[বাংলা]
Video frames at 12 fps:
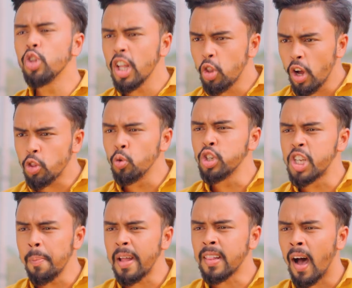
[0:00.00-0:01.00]
দুধে ধোয়া
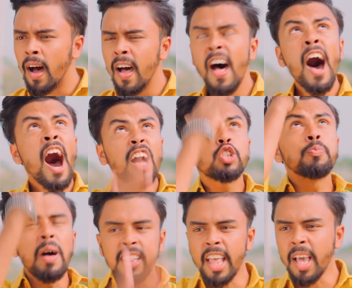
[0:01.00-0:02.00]
তুলসী পাতা
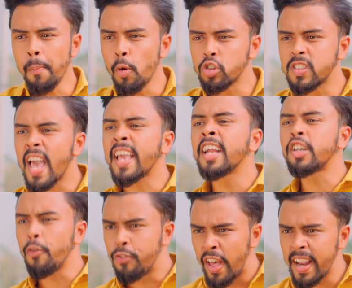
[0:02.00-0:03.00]
আসমান থেকে পড়ছে এক
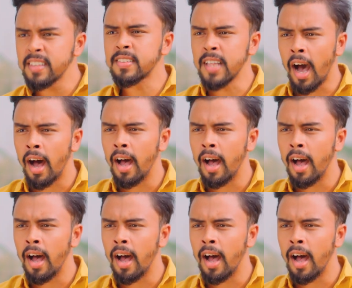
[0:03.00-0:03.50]
একটা ফেরেস্তা